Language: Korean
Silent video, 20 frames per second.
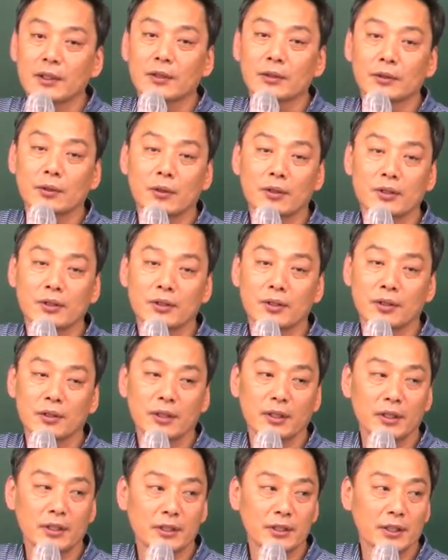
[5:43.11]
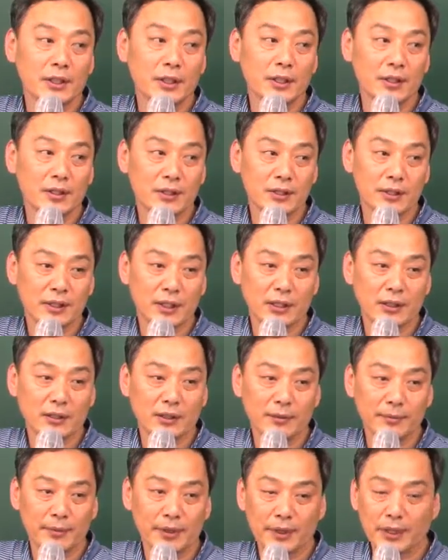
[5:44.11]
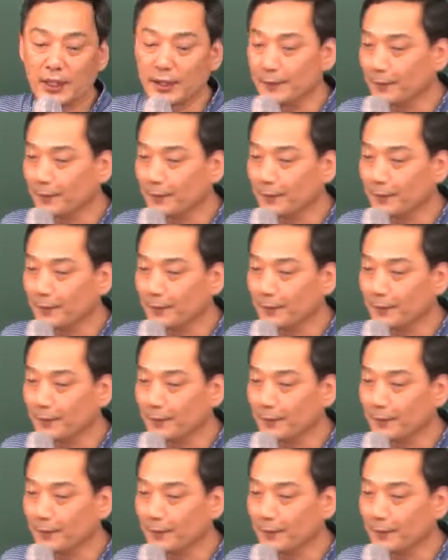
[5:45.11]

토지이 결정이 되어진다는 겁니다.